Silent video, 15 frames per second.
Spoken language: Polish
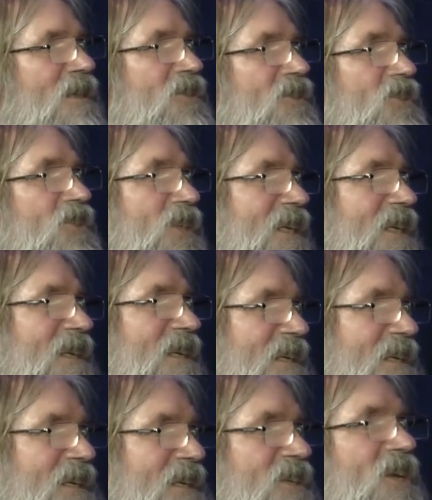trzy
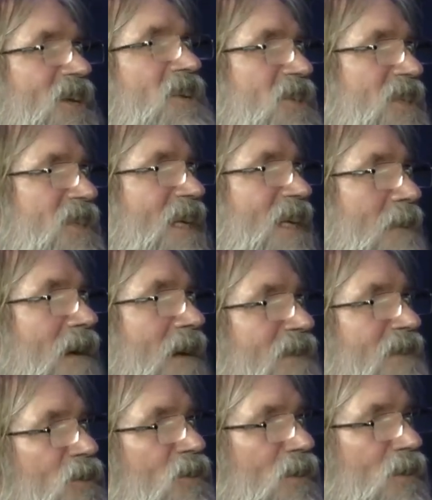rzeczy tak
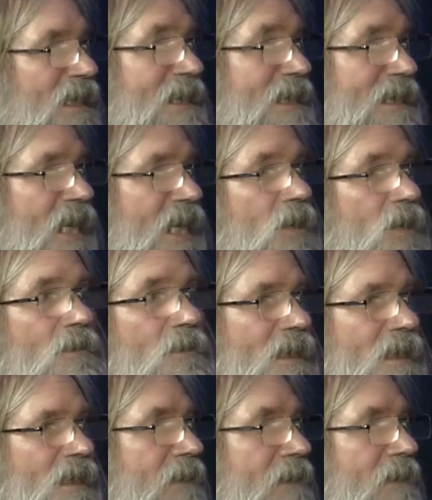naprawdę, które istnieją
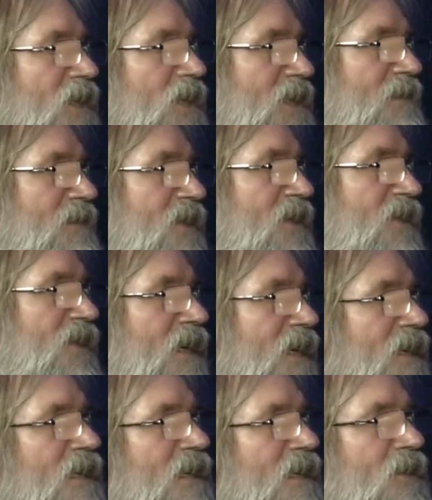we wszechświecie.
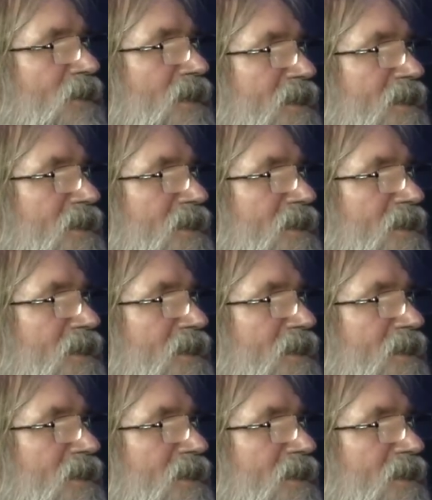To